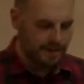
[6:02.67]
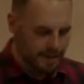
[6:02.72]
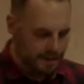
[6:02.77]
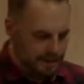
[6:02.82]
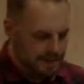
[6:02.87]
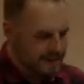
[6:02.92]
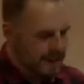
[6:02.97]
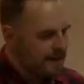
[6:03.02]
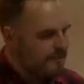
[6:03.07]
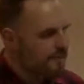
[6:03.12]

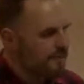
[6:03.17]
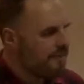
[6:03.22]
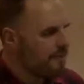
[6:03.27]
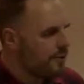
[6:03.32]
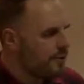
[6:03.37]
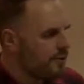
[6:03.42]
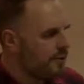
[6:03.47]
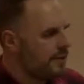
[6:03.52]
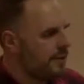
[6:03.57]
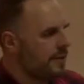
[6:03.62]
Den
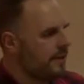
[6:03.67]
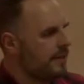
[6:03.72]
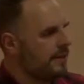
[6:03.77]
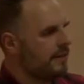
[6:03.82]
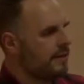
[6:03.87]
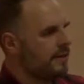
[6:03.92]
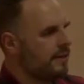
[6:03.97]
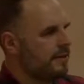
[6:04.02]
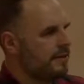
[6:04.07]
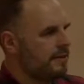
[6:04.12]

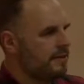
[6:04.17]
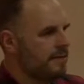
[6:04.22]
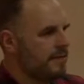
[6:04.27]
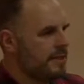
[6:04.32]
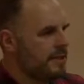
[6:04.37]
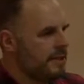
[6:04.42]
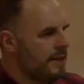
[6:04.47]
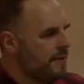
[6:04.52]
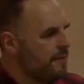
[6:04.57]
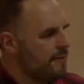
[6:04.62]
Sanftmütigen
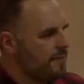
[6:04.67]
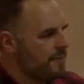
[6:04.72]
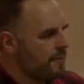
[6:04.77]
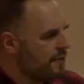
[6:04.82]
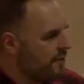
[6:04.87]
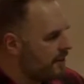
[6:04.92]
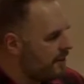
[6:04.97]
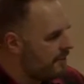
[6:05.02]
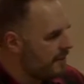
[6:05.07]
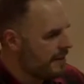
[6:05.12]
die
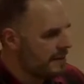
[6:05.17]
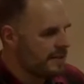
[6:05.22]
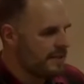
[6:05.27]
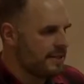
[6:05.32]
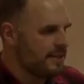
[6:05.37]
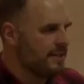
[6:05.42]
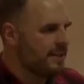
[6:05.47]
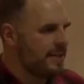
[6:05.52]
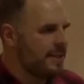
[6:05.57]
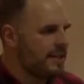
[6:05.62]
Sanftmütigen werden
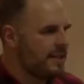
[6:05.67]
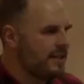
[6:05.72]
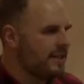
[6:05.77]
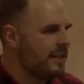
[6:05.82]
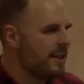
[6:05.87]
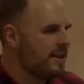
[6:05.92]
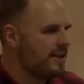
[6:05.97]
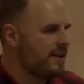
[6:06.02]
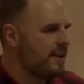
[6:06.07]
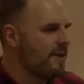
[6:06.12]
sich nie das
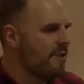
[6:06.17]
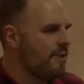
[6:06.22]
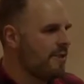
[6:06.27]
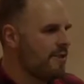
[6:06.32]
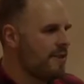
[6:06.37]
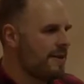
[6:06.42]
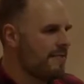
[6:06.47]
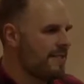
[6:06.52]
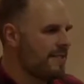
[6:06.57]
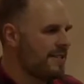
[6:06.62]
Land
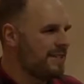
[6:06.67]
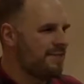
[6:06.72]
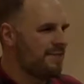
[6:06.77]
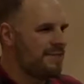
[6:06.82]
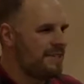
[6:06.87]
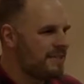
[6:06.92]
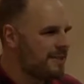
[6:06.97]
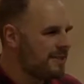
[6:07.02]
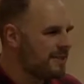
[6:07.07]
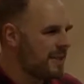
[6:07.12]
erobern, weil sie
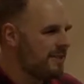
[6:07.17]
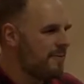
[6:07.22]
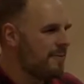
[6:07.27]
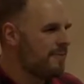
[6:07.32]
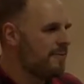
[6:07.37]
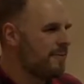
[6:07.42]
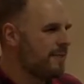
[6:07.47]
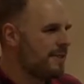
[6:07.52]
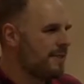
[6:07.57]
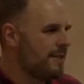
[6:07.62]
viel zu
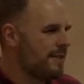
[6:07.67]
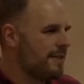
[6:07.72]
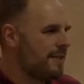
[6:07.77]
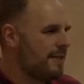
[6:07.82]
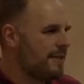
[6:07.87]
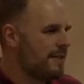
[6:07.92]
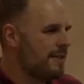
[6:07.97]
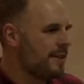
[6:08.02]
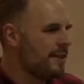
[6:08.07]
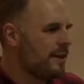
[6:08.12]
sanftmütig
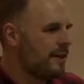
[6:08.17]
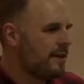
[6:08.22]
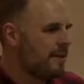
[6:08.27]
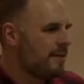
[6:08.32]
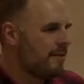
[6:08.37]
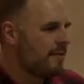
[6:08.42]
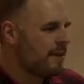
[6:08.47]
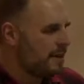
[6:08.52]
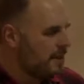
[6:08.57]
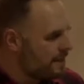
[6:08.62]
sind.
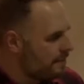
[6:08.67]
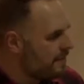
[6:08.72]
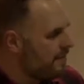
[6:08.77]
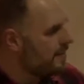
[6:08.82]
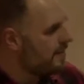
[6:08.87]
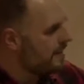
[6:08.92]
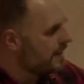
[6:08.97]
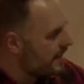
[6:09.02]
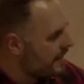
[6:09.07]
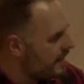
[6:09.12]
Wer nimmt
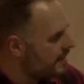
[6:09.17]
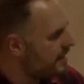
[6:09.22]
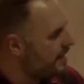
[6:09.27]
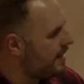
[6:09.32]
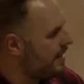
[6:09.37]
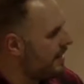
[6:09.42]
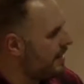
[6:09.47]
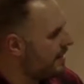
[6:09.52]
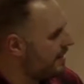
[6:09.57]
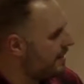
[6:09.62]
sich denn das
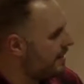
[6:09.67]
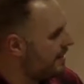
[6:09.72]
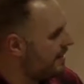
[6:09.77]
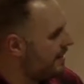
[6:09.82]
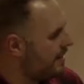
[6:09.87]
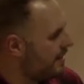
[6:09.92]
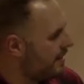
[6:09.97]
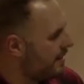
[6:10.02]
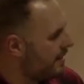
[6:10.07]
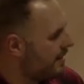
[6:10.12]
Land?
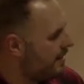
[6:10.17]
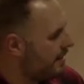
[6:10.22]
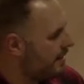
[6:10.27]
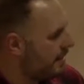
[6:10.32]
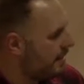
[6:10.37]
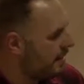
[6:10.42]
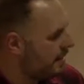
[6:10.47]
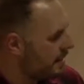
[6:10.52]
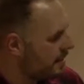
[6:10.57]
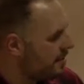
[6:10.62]

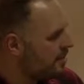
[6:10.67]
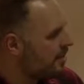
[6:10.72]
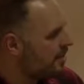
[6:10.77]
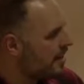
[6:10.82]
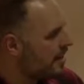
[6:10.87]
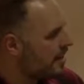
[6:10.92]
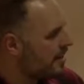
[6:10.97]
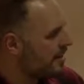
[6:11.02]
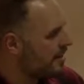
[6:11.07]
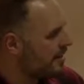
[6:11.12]
Ja, die
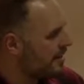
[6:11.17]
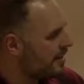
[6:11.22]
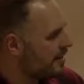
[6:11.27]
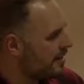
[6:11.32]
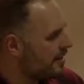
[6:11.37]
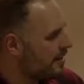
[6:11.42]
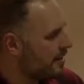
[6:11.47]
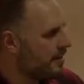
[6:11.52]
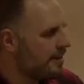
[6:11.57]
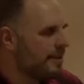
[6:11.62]
Starken,
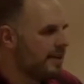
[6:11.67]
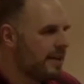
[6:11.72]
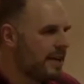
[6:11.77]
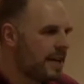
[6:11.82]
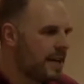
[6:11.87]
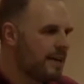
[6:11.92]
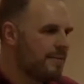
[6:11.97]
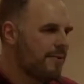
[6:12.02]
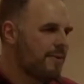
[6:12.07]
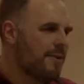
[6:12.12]
die die
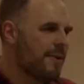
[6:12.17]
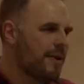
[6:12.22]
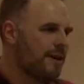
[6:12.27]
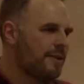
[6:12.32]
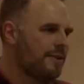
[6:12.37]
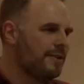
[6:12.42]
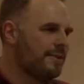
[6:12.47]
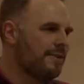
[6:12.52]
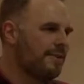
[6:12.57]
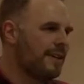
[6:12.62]
Ellbogen
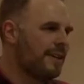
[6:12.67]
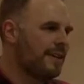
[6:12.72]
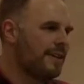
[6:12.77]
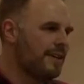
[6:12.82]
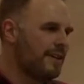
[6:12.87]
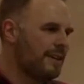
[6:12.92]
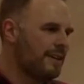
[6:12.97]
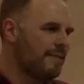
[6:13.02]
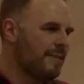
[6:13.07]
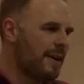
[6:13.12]
ausfahren,
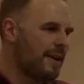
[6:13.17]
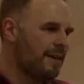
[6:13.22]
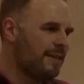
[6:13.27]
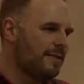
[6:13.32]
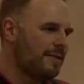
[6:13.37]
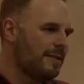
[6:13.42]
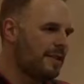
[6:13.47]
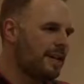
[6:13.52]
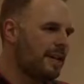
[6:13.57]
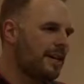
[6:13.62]
die die Macht
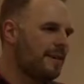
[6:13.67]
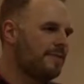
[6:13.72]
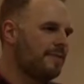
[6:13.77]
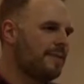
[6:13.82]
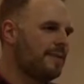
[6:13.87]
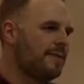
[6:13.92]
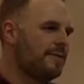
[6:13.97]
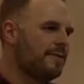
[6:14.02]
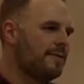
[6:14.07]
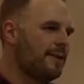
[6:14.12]
und die Kraft
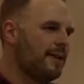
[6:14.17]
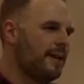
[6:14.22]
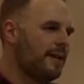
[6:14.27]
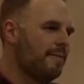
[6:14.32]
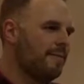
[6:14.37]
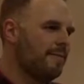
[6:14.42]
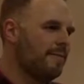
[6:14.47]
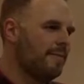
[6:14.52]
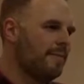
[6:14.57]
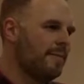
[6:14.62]
dazu
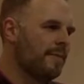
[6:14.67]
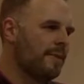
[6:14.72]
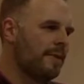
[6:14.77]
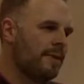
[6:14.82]
haben.